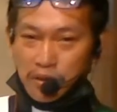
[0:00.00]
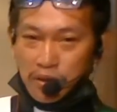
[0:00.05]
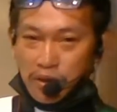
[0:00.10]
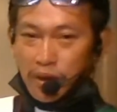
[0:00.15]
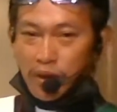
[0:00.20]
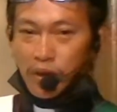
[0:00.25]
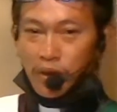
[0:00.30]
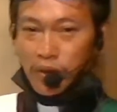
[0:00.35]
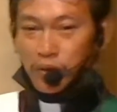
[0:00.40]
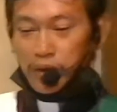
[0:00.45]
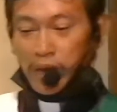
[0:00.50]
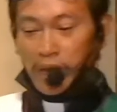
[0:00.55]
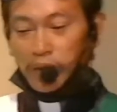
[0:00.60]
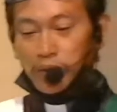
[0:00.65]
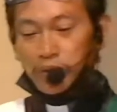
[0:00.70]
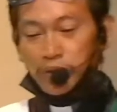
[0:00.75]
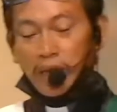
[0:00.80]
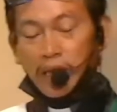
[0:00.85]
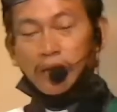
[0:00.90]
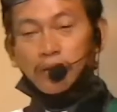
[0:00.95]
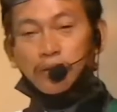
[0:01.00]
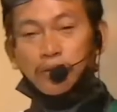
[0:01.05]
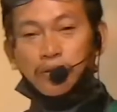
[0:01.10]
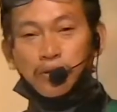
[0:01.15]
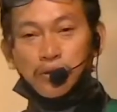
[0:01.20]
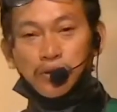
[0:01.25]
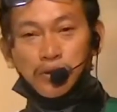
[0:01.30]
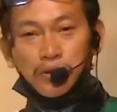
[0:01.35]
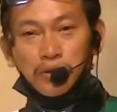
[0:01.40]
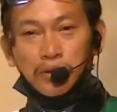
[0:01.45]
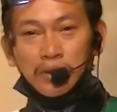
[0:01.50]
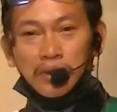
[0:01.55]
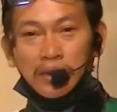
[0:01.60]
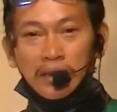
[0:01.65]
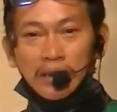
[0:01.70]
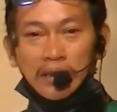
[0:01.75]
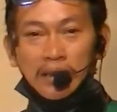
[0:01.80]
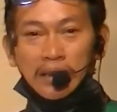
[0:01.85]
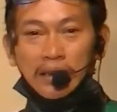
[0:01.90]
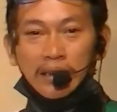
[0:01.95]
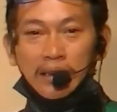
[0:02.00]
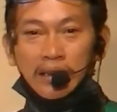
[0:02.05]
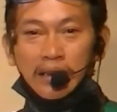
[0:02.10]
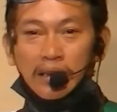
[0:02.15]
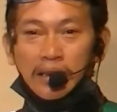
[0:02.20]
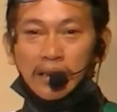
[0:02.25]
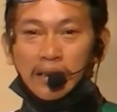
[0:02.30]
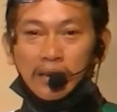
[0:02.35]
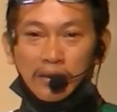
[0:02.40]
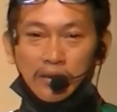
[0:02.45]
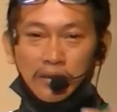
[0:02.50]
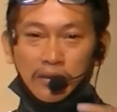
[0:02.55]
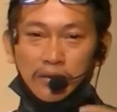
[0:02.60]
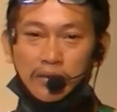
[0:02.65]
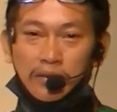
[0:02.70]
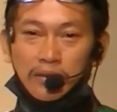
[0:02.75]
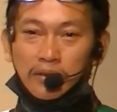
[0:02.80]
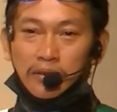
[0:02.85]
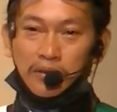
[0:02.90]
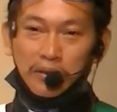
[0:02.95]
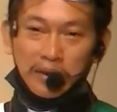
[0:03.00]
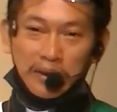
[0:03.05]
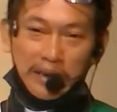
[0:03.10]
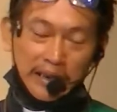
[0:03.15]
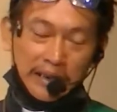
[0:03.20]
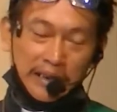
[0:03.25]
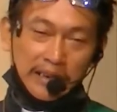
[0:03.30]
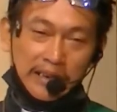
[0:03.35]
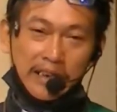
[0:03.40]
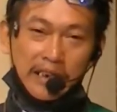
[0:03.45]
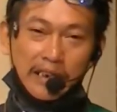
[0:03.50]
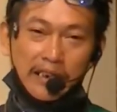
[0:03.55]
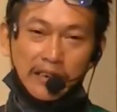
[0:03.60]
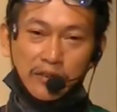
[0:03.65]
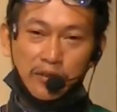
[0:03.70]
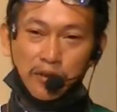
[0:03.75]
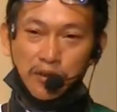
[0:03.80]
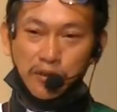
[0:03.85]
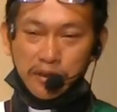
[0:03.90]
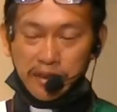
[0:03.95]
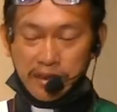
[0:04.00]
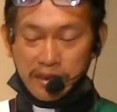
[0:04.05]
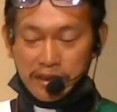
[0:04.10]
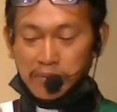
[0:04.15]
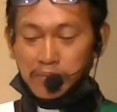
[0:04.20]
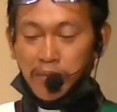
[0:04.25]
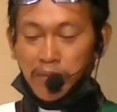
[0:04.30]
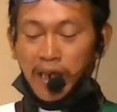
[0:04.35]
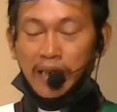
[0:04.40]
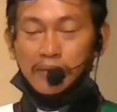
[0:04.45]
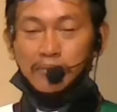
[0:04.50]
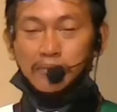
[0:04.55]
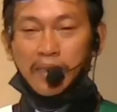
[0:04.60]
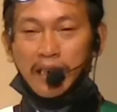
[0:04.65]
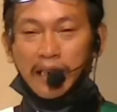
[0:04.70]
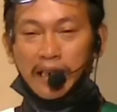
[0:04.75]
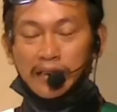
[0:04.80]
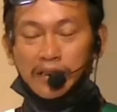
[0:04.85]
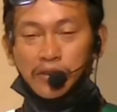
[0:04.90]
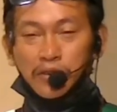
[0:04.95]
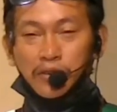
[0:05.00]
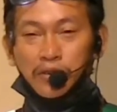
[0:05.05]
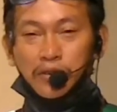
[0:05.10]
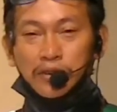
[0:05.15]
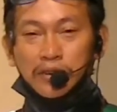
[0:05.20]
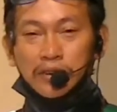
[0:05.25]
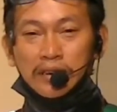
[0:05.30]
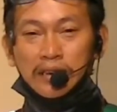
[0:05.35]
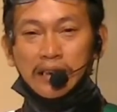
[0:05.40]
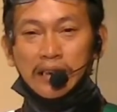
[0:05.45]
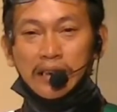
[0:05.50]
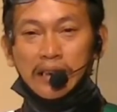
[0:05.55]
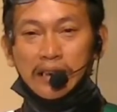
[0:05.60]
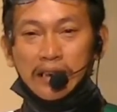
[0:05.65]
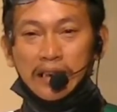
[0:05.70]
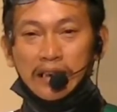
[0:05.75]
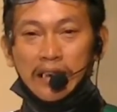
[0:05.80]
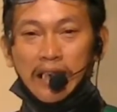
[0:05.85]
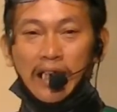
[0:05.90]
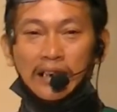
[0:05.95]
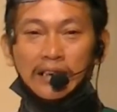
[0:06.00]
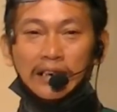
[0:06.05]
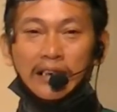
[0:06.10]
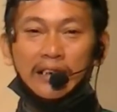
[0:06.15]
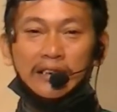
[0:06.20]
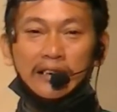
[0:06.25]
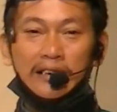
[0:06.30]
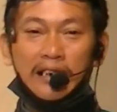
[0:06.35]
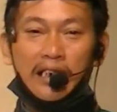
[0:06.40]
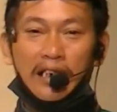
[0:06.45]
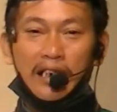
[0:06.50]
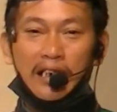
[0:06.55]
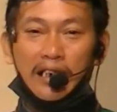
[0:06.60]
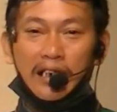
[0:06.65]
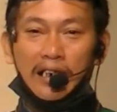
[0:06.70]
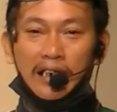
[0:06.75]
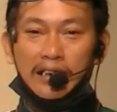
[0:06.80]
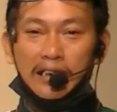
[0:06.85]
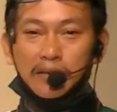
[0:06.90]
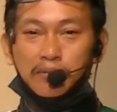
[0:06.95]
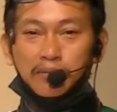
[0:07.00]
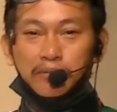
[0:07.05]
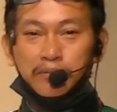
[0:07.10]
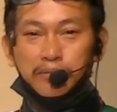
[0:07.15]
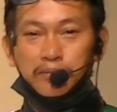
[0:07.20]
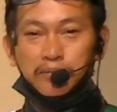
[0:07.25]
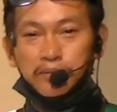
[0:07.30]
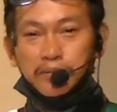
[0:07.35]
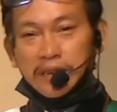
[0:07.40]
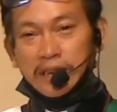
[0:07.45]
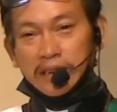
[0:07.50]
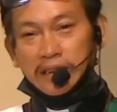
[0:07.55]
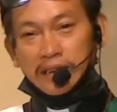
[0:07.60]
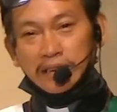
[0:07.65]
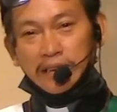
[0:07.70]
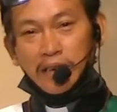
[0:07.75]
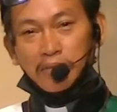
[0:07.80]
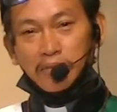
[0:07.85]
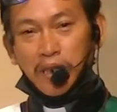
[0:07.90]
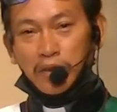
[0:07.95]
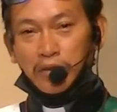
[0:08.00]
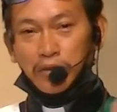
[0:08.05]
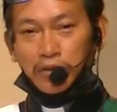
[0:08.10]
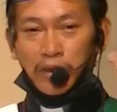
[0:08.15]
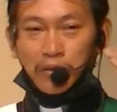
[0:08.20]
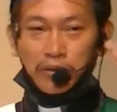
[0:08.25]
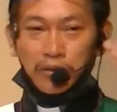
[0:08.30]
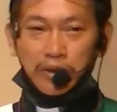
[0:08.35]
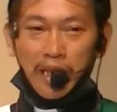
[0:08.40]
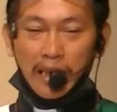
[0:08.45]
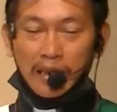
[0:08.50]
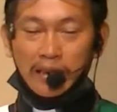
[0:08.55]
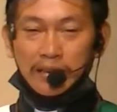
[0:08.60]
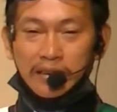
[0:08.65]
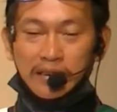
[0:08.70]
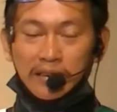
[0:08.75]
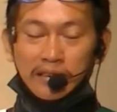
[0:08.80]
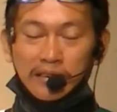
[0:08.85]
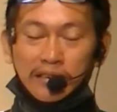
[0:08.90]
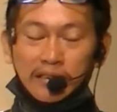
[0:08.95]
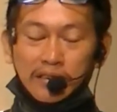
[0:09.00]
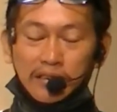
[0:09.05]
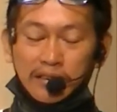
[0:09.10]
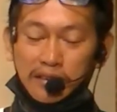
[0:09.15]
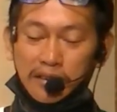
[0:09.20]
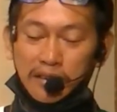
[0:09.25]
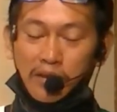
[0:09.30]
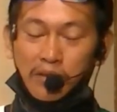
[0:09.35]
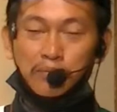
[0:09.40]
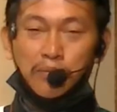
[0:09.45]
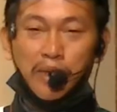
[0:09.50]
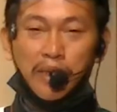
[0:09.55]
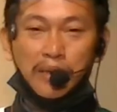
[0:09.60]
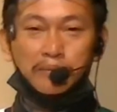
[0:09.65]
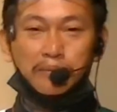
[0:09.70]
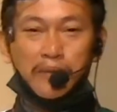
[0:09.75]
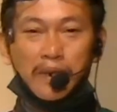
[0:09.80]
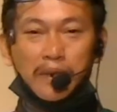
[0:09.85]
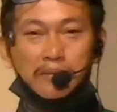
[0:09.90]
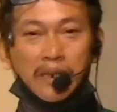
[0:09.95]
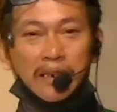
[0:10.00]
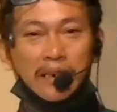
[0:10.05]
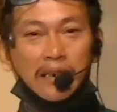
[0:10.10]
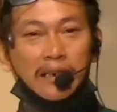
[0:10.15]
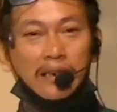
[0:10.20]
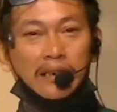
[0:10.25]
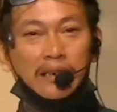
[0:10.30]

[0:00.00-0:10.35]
hunahuna ug kusog ug dinhi sa sulod sa simbahan mga igsoon kinahanglan nga di na ta maghunahuna sa uban pang mga